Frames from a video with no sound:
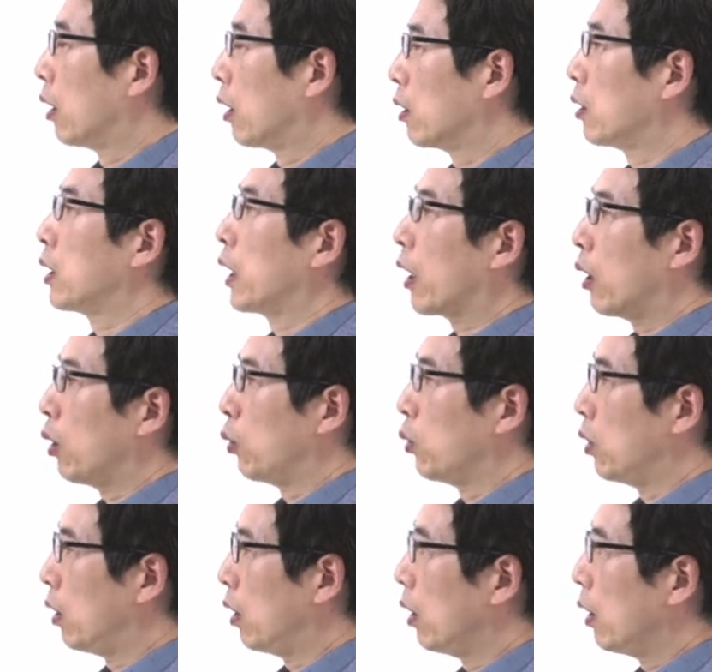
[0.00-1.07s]
그래서 제가
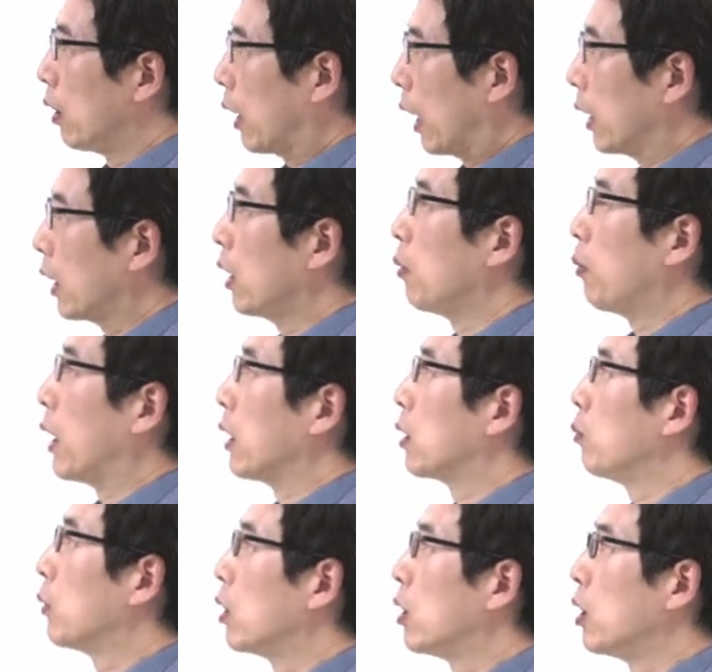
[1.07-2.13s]
오늘 간단히
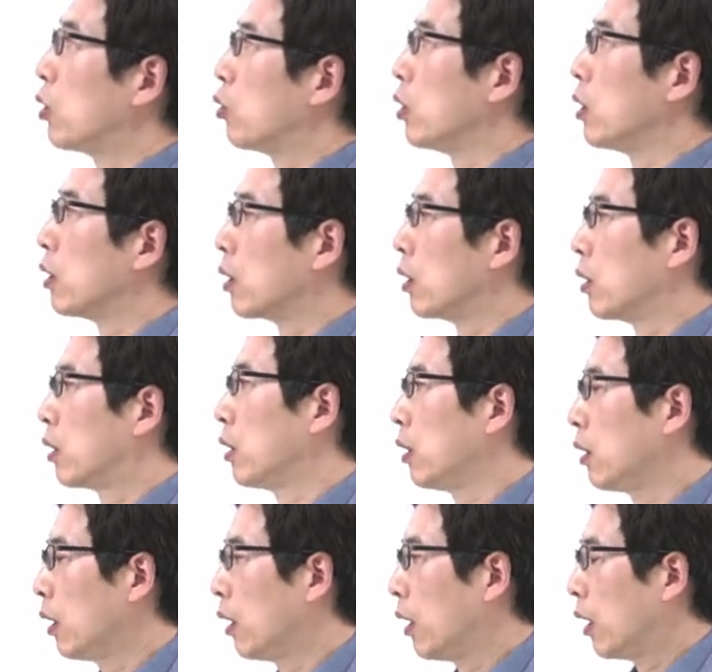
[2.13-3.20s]
말씀드릴 수 있는
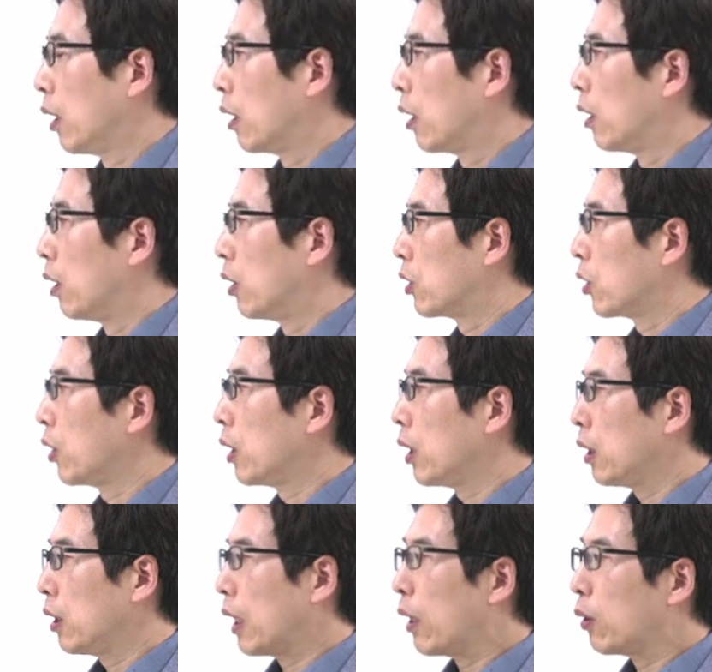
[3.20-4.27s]
것은 어,
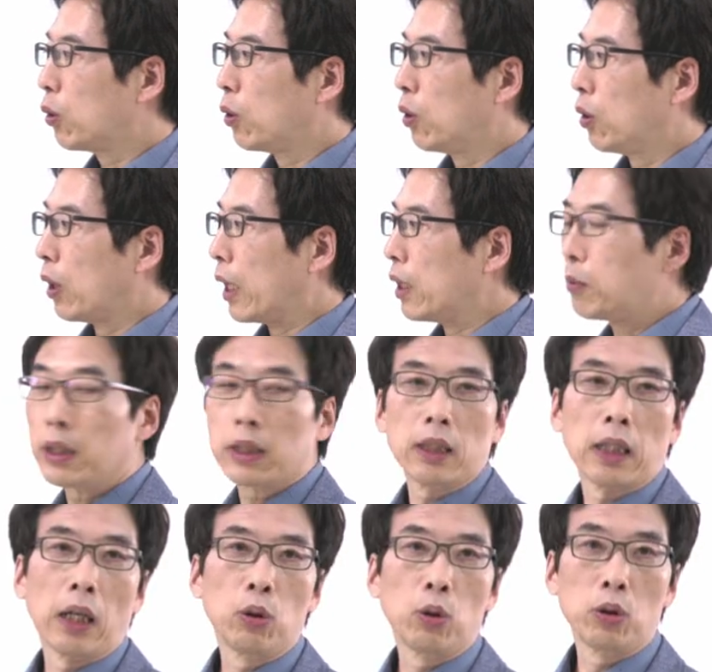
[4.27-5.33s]
저희 나노 IBS
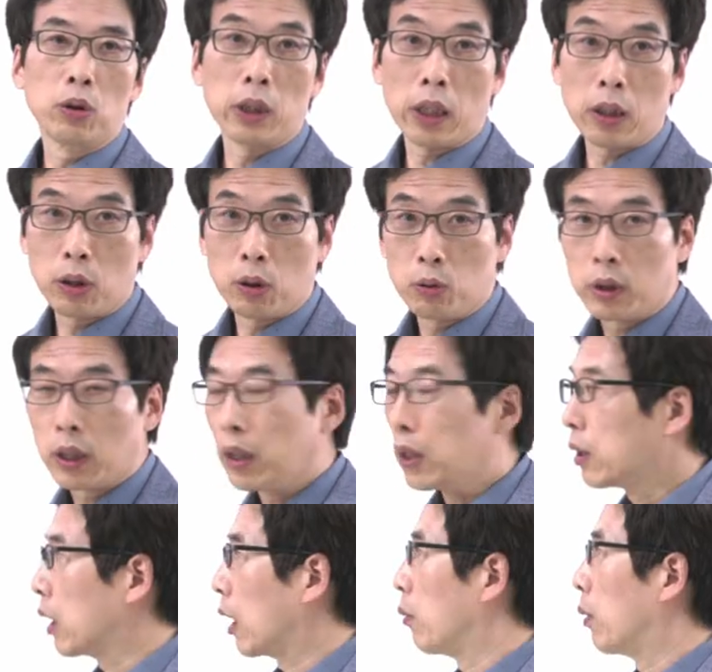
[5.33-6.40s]

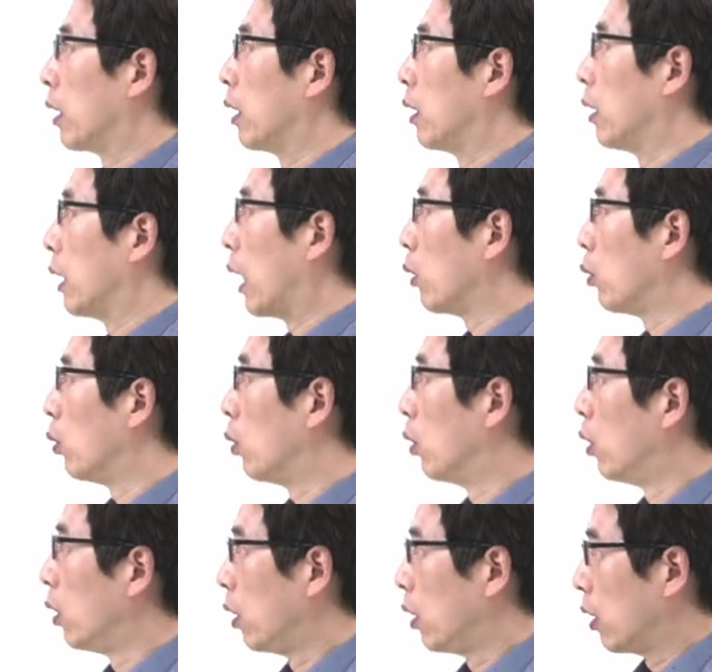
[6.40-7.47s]
나노의학연구단에서 개발한 나노
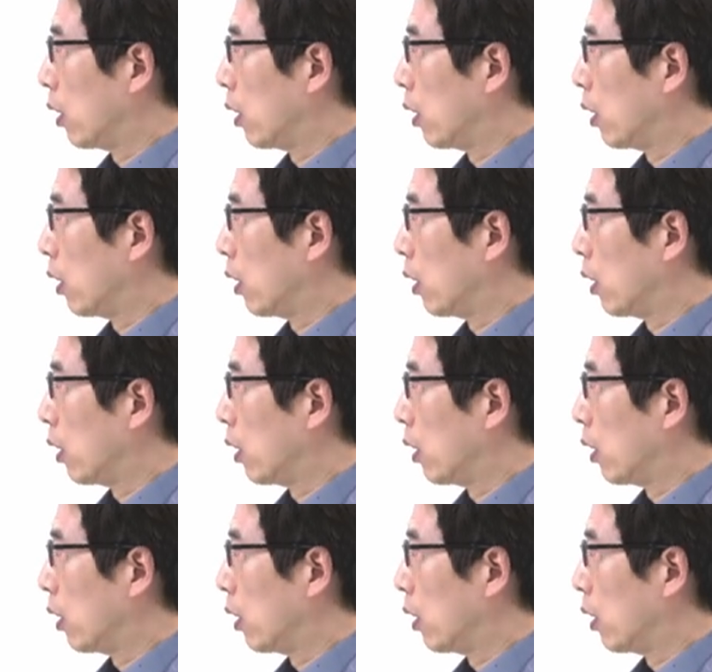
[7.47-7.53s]
어,